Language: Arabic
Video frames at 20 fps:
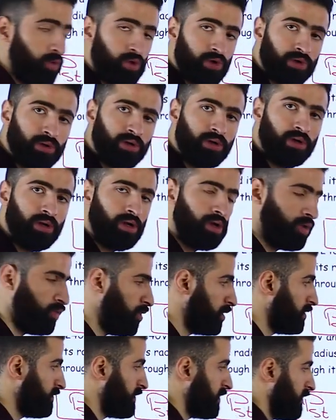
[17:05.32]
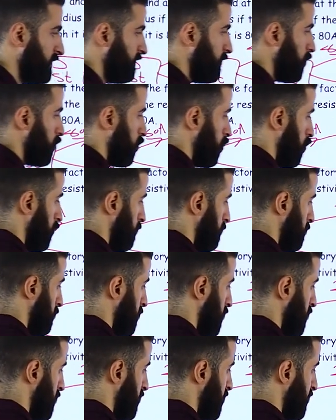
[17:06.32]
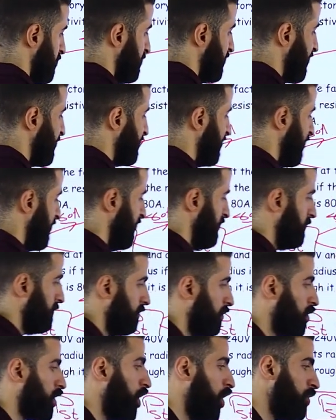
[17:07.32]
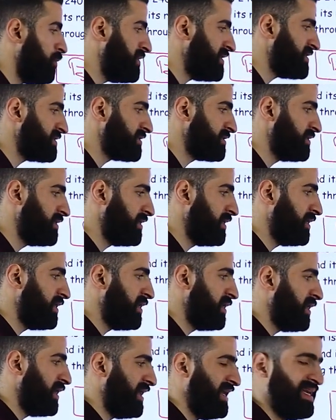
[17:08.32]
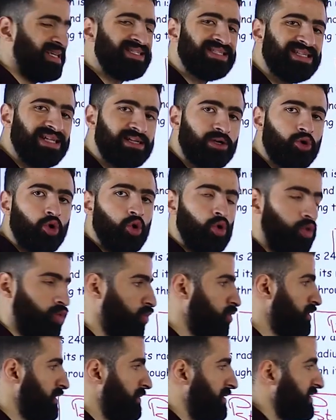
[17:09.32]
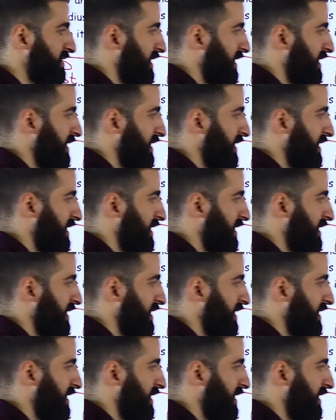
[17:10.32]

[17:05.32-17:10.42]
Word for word: 4 1 اوفر ال 4 اوم ده كده ايه مقاومه السلك كله يبقى